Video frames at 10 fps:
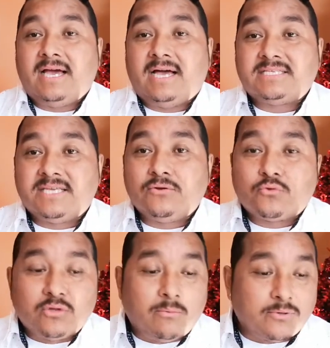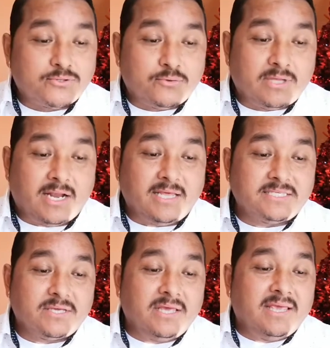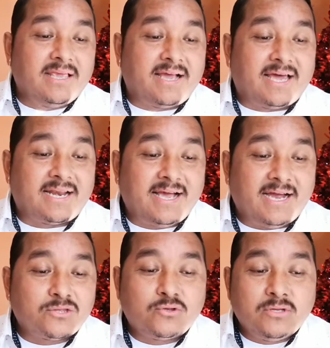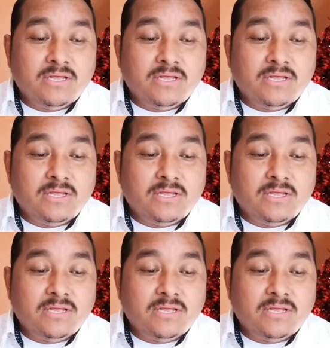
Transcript: haciendo tu devocional es cargar